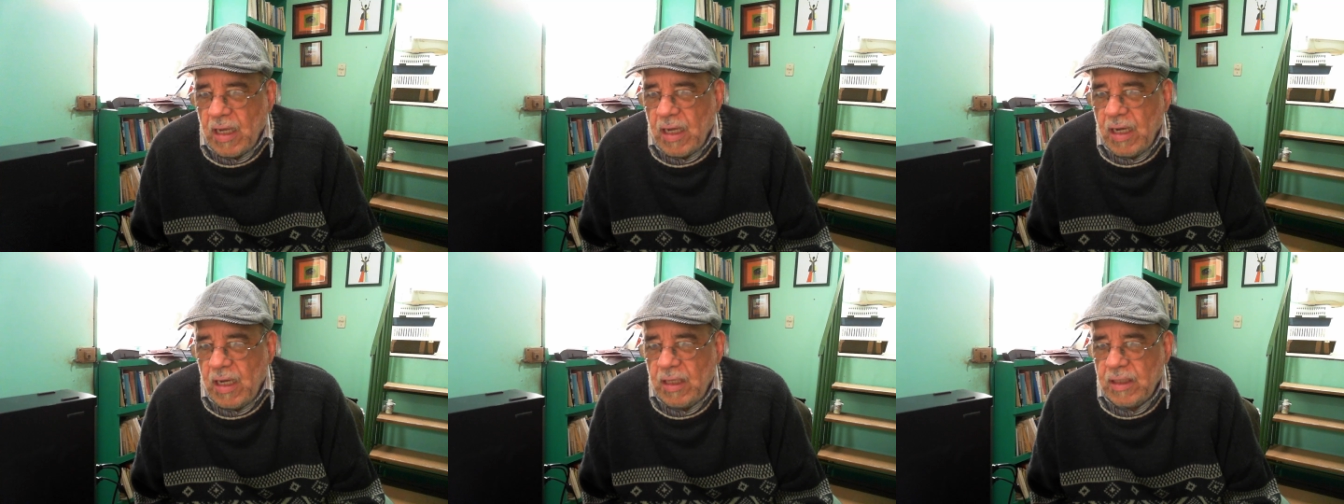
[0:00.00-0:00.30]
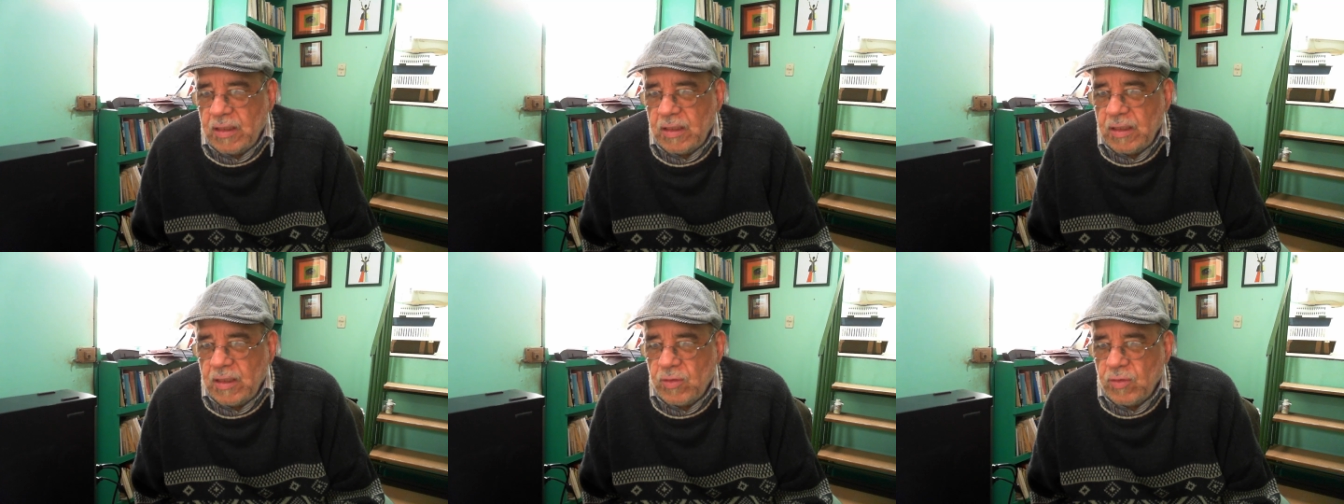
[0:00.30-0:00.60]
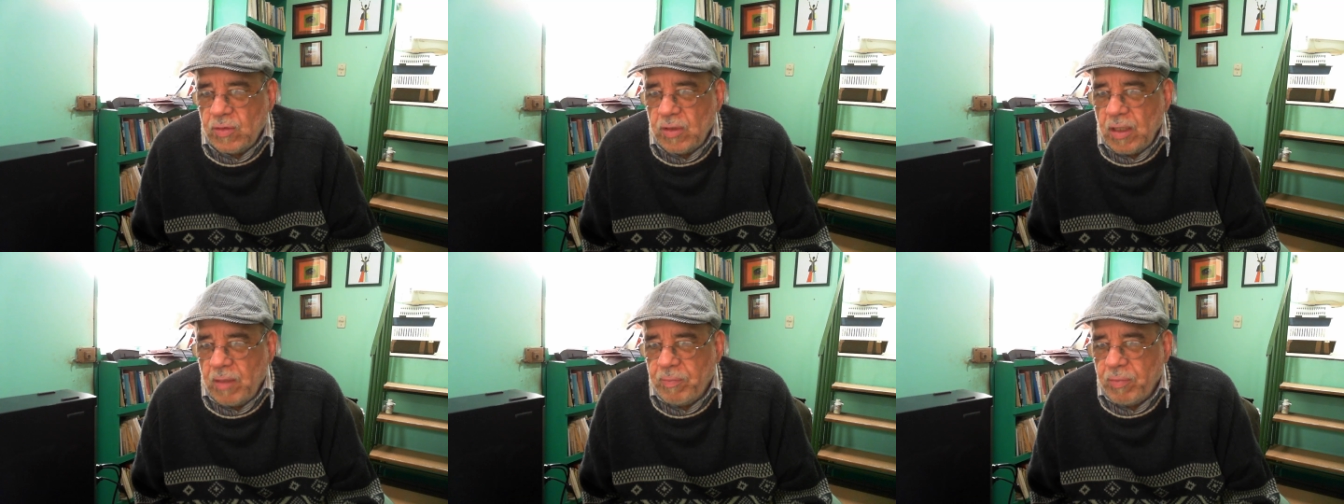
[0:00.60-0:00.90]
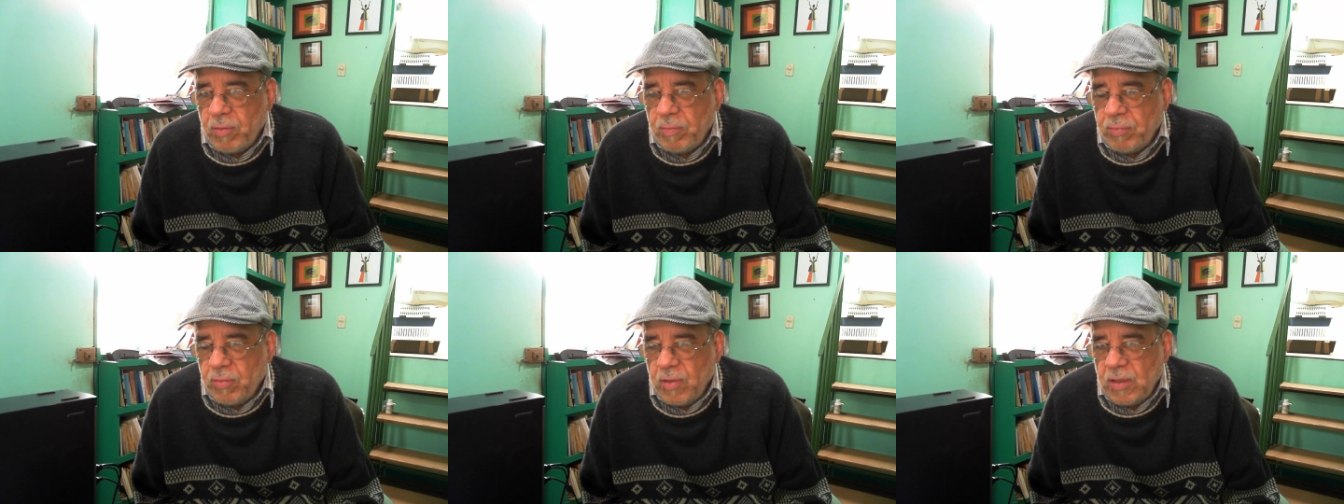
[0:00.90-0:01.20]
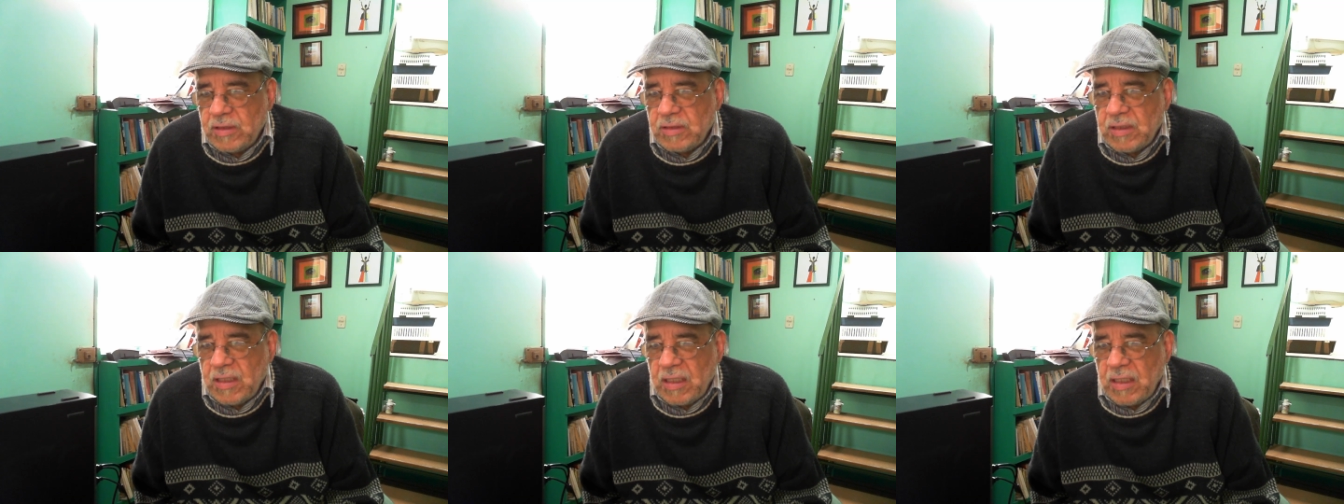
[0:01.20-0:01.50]
ante una
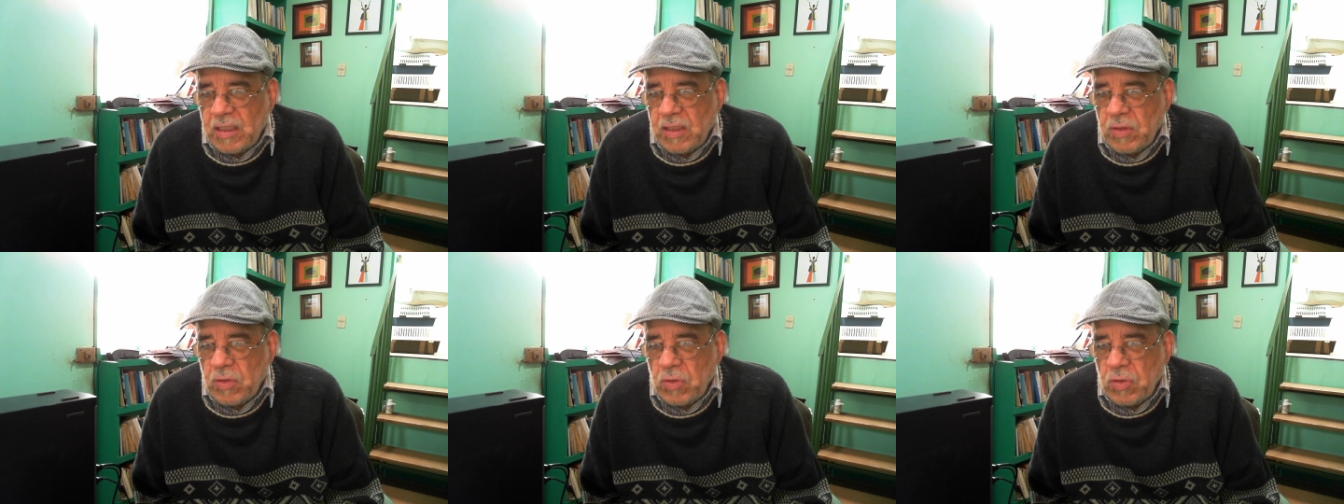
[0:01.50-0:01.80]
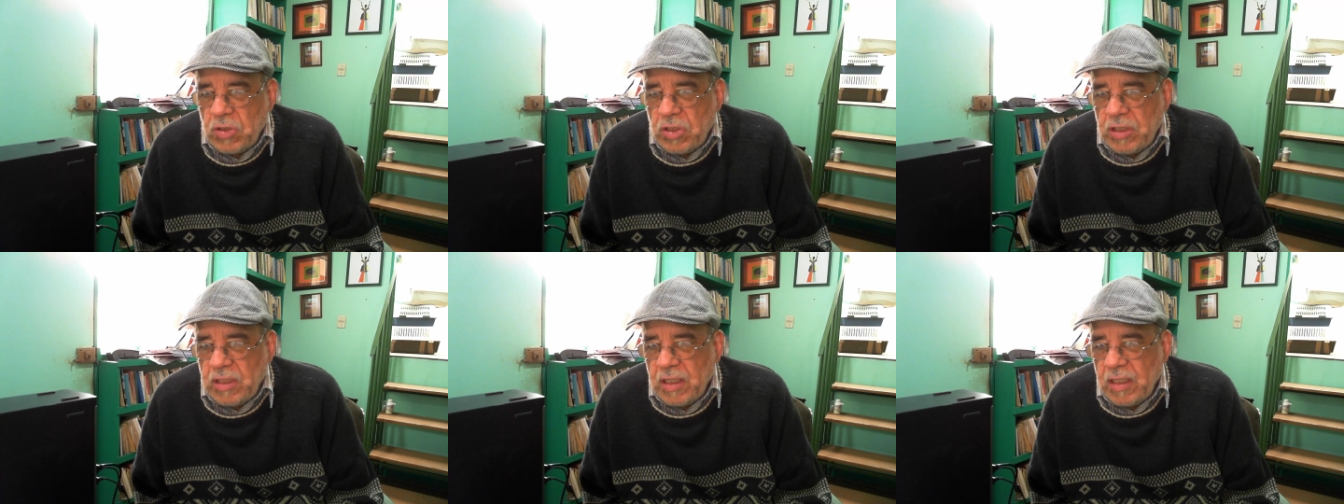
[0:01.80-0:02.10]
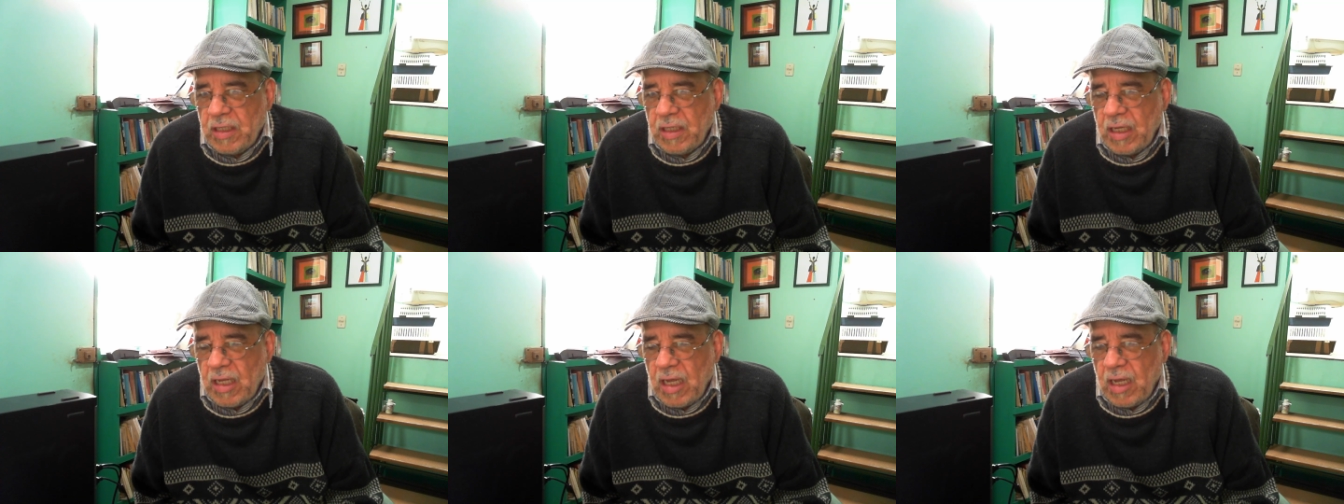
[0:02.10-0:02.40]
propuesta que no tiene